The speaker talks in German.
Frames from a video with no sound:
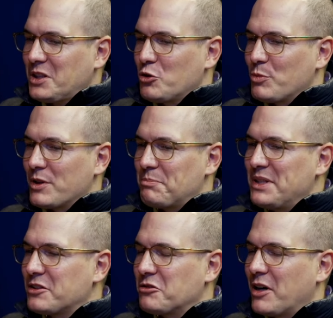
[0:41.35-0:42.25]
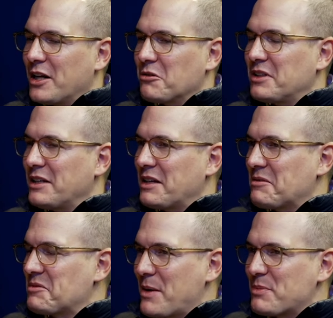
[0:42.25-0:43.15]
über Bitcoin und die
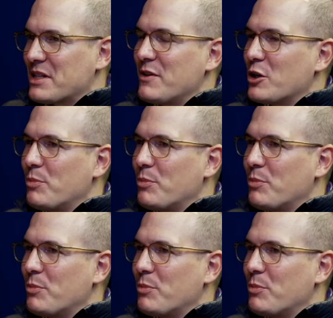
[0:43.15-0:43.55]
Selbstentwicklung